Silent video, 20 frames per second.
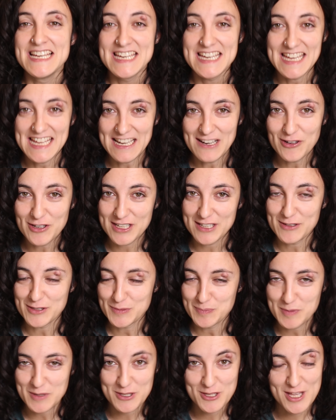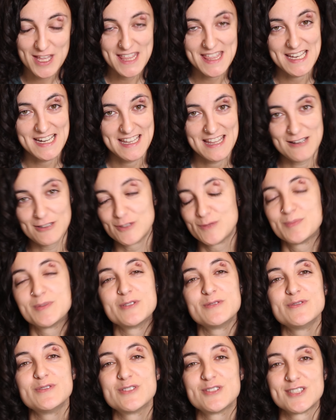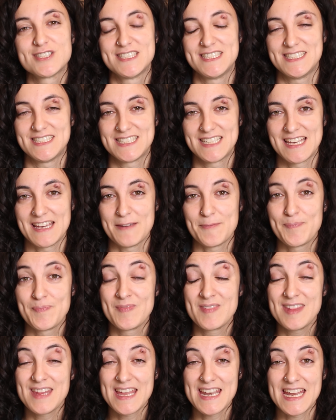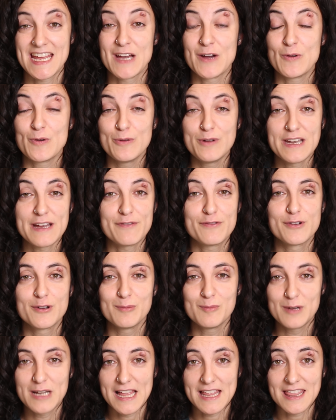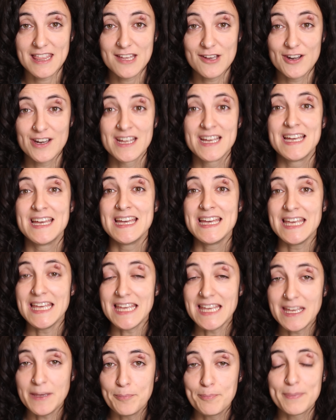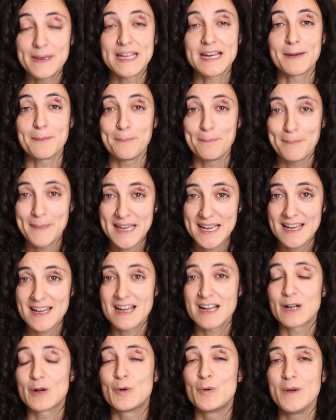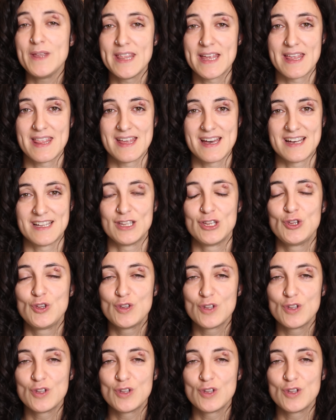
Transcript: Y lo que os puedo decir de los productos es que tienen una formulación hiper mega cuidada.